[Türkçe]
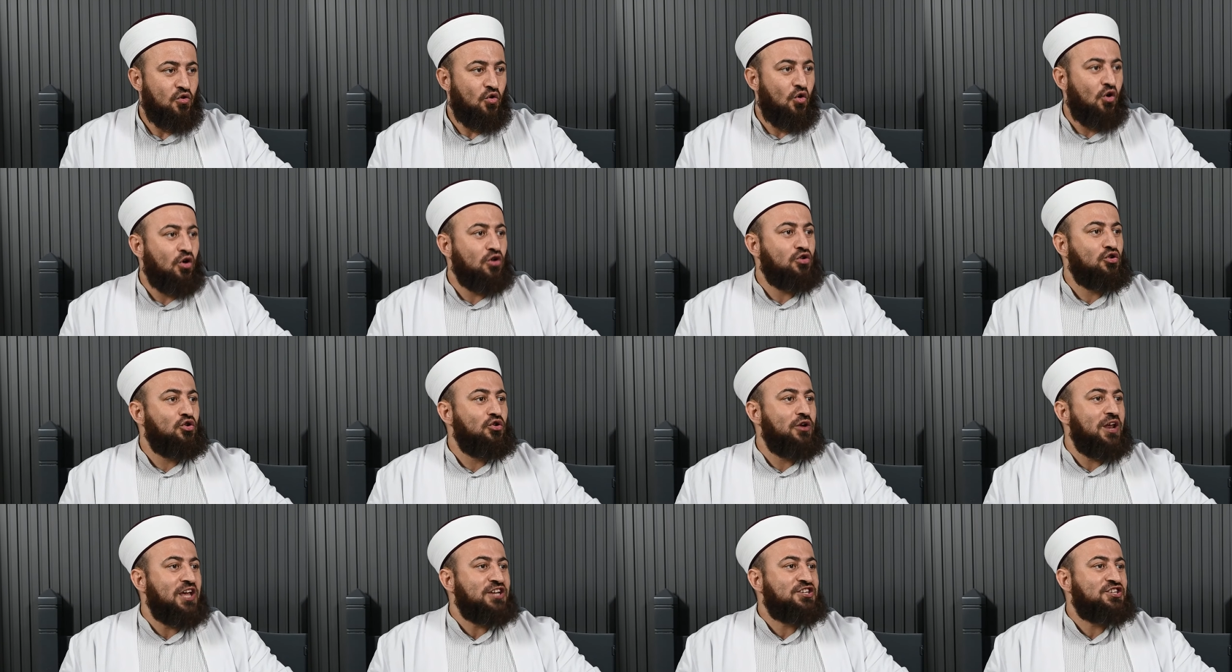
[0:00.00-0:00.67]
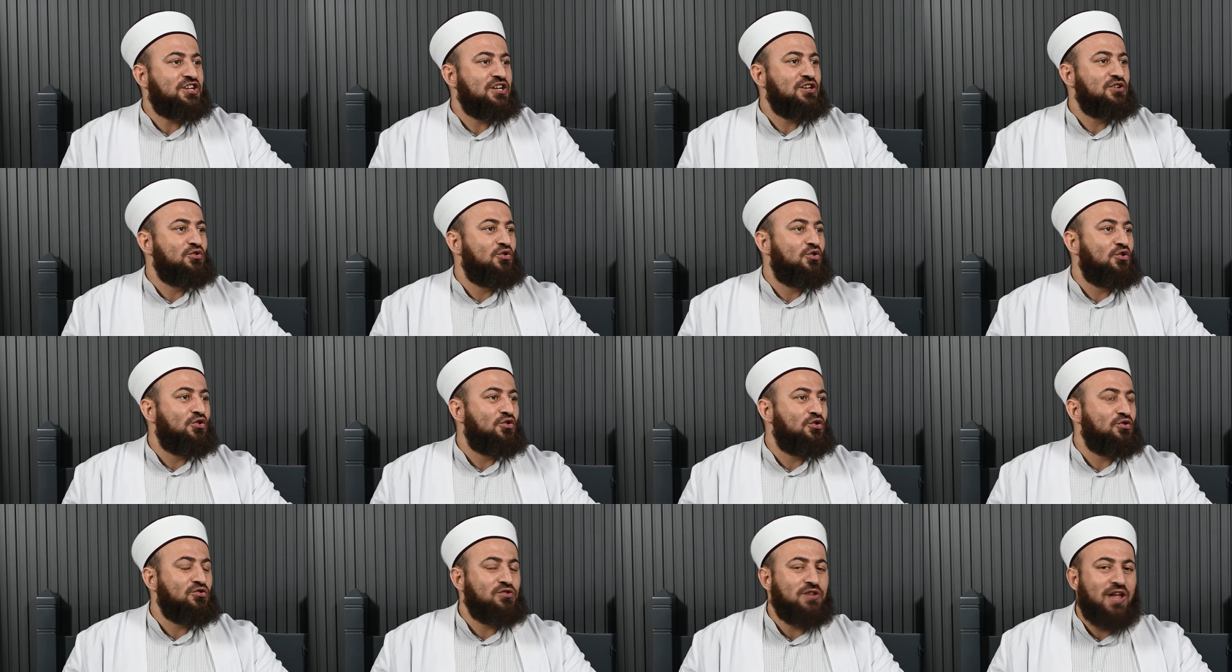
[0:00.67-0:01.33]
O güneşin
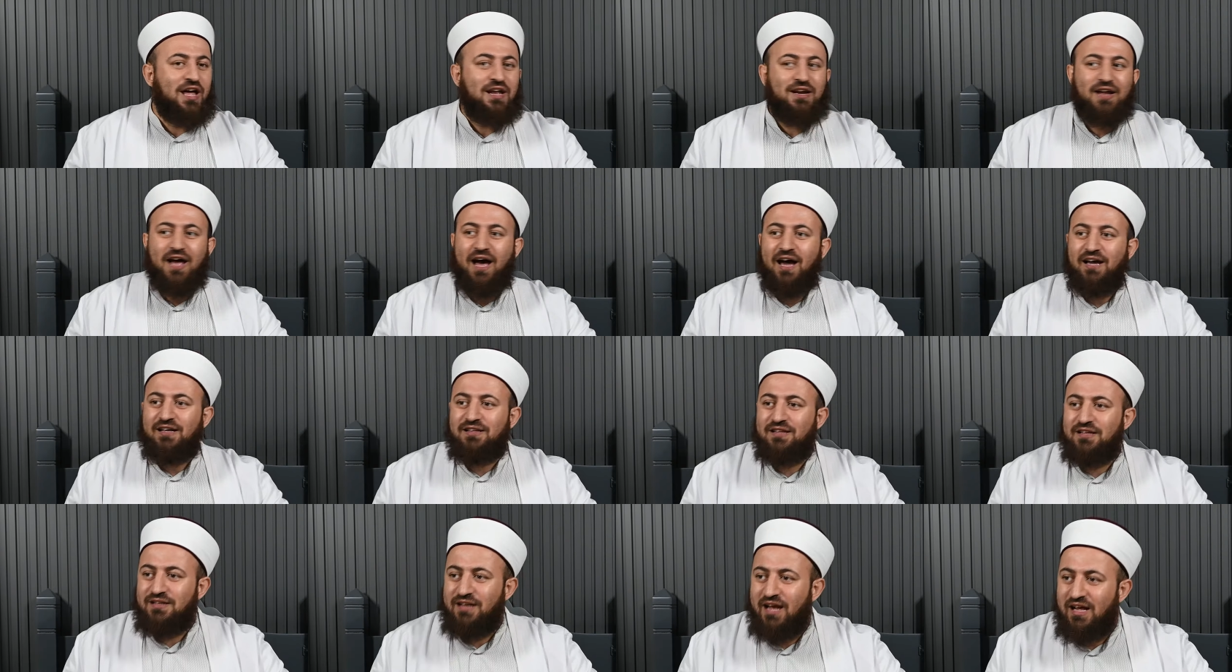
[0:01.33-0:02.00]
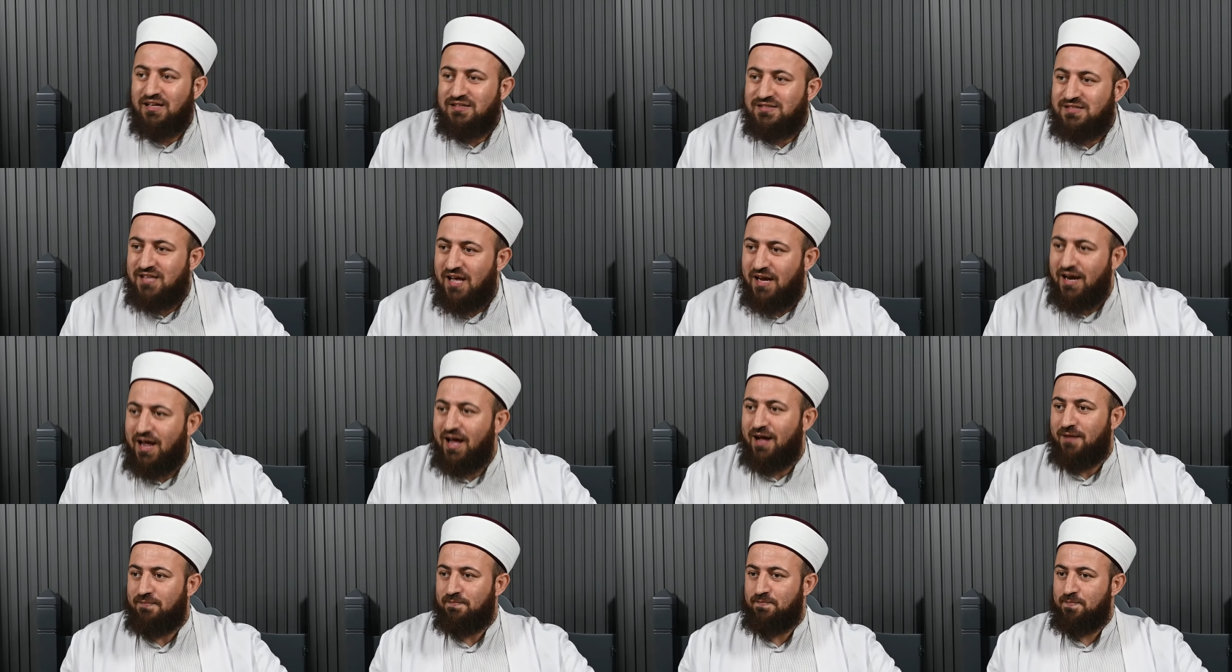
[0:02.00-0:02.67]
nurundan
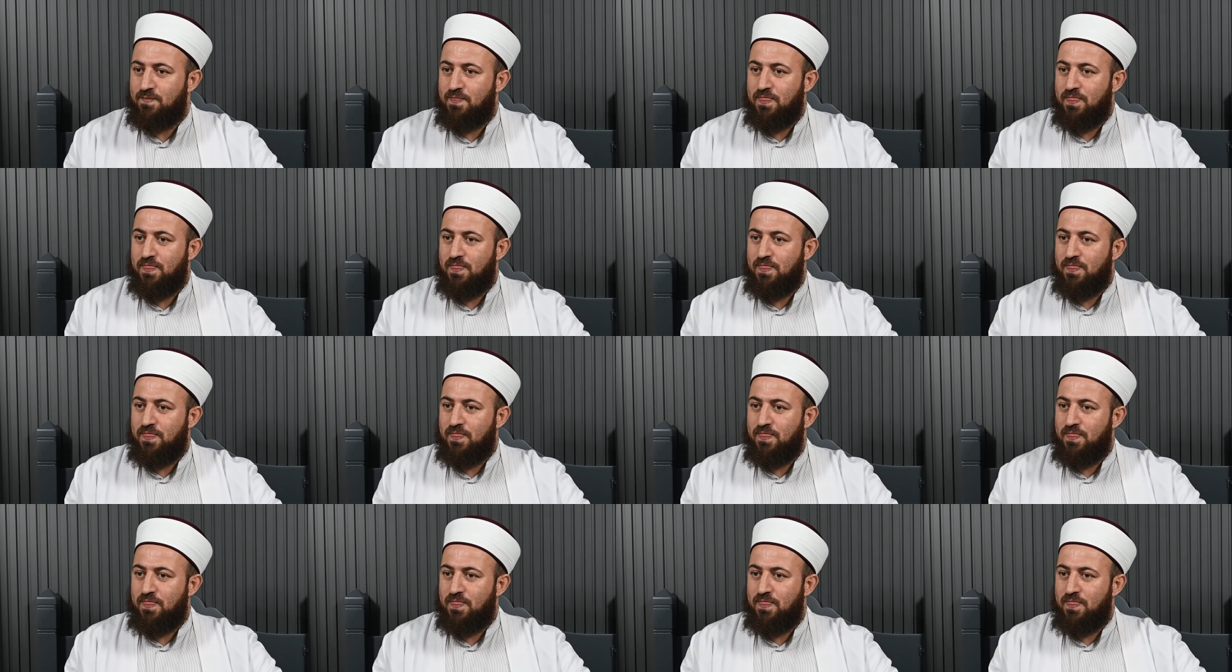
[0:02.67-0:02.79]
aydınlansana.